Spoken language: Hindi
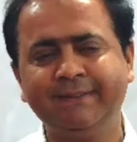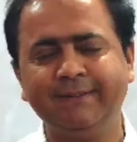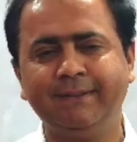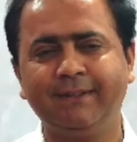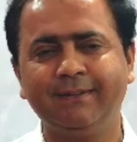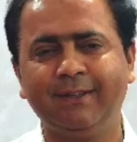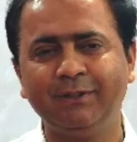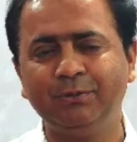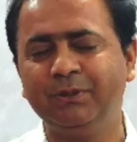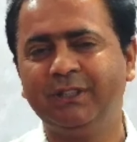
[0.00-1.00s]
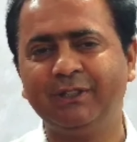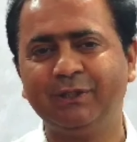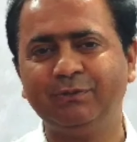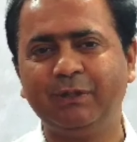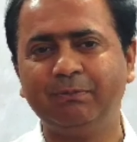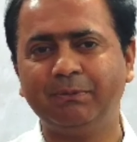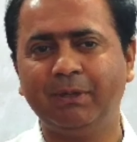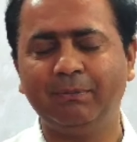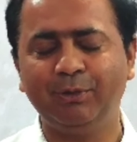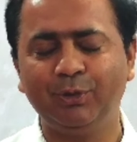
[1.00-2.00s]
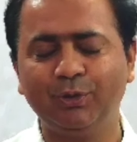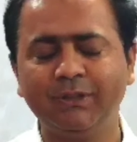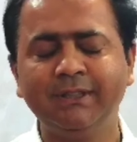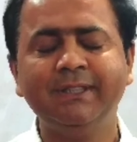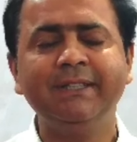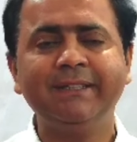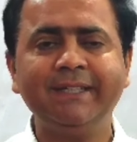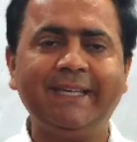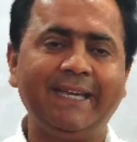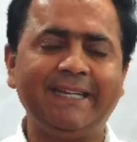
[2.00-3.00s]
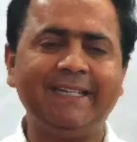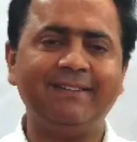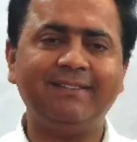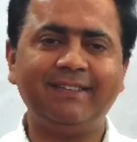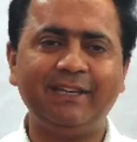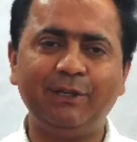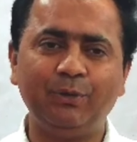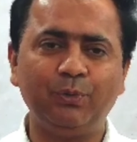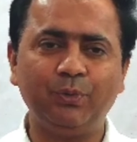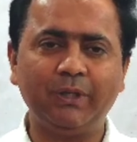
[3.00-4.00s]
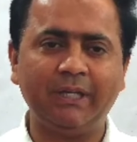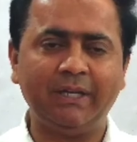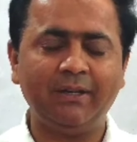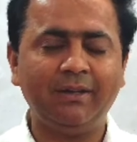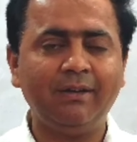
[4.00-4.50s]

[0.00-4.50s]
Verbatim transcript: साजिद के साथ उम्मीद करता हूँ आप तमाम लोग खैरियत से होंगे